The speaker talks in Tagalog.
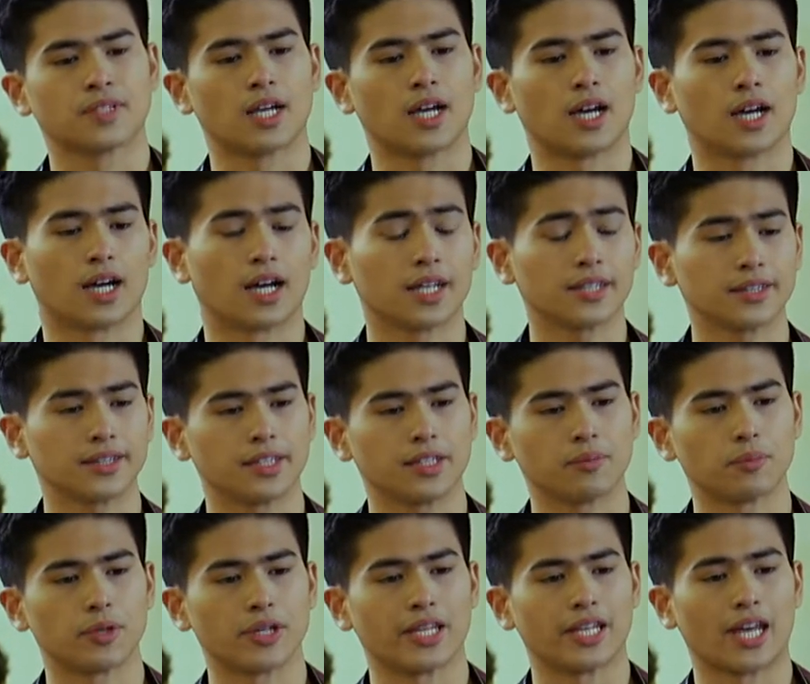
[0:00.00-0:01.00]
Hanggat hindi
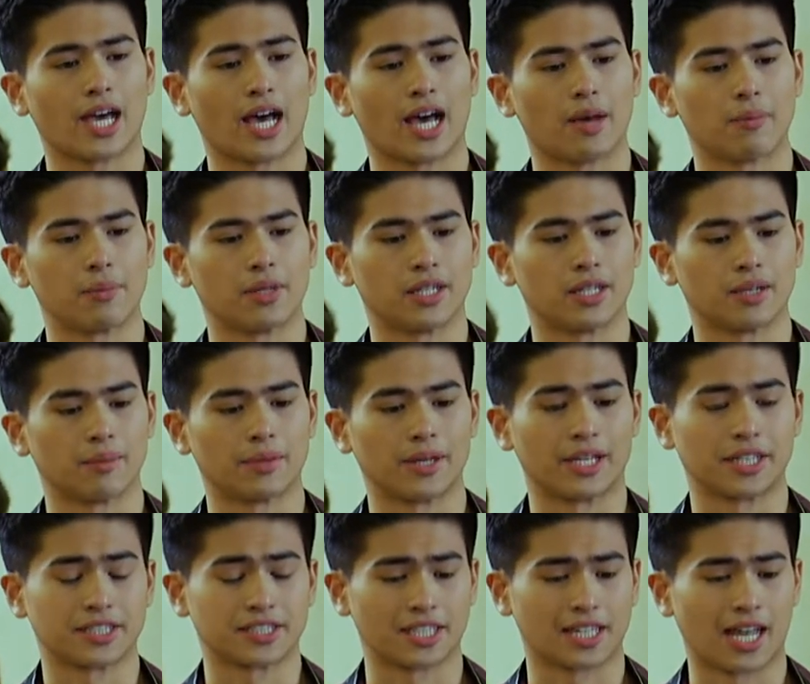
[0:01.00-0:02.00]
mo inaamin na may
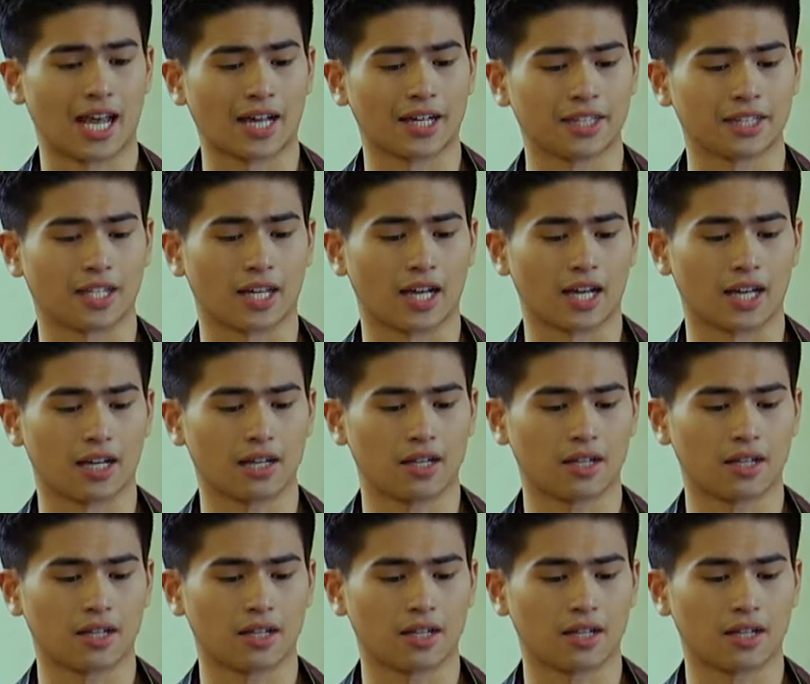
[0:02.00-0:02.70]
kasalanan ka